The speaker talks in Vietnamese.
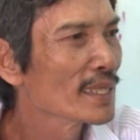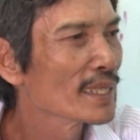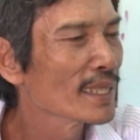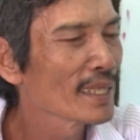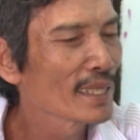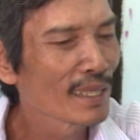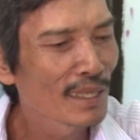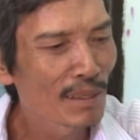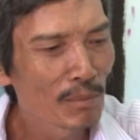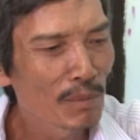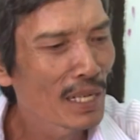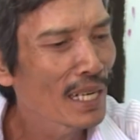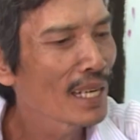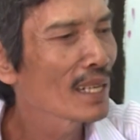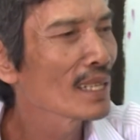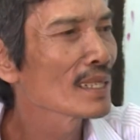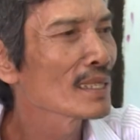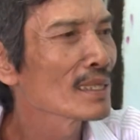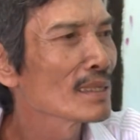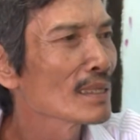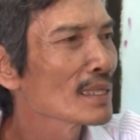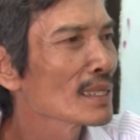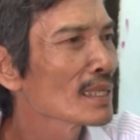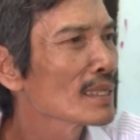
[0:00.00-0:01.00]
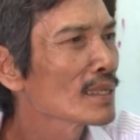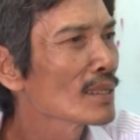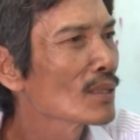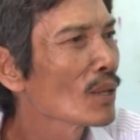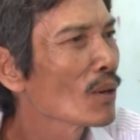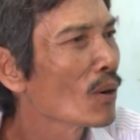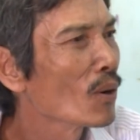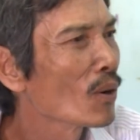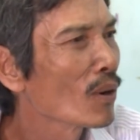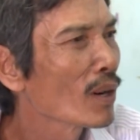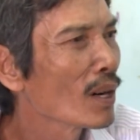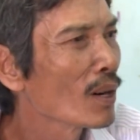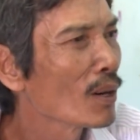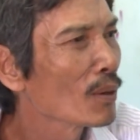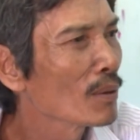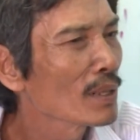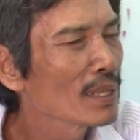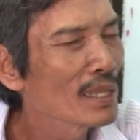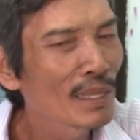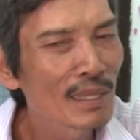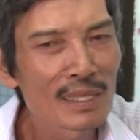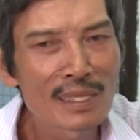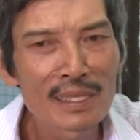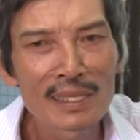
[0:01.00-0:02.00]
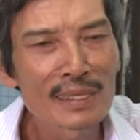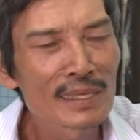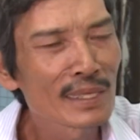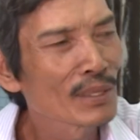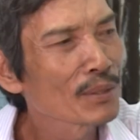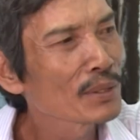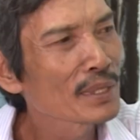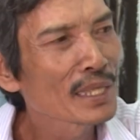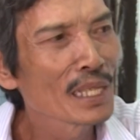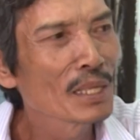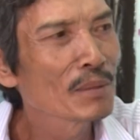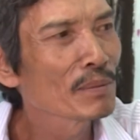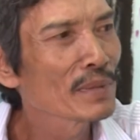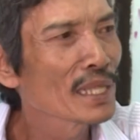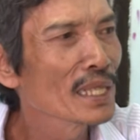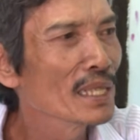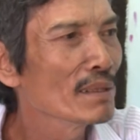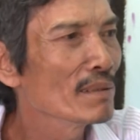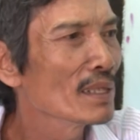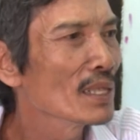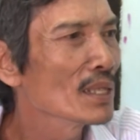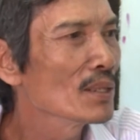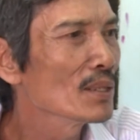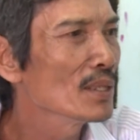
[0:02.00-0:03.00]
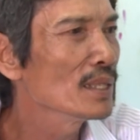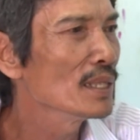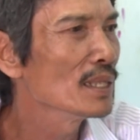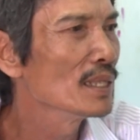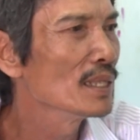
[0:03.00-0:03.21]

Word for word: thế là mang cái nhô hộ khẩu để chỉ có thêm tên vào thôi